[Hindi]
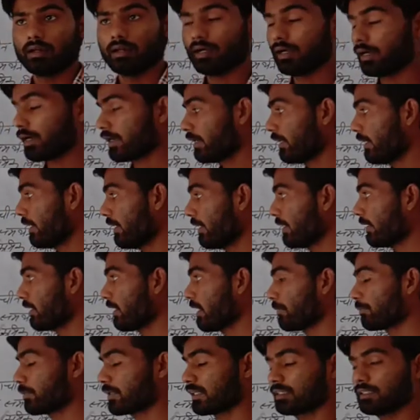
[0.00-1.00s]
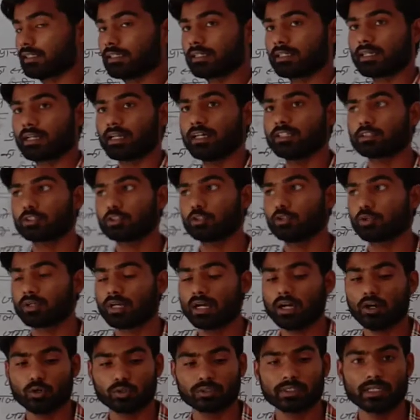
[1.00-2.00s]
अगली हेडिंग आपकी थी क्रांतियों
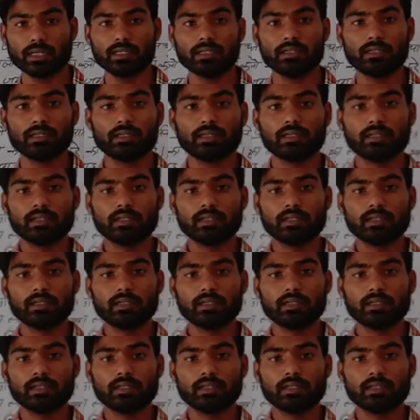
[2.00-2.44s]
का उदय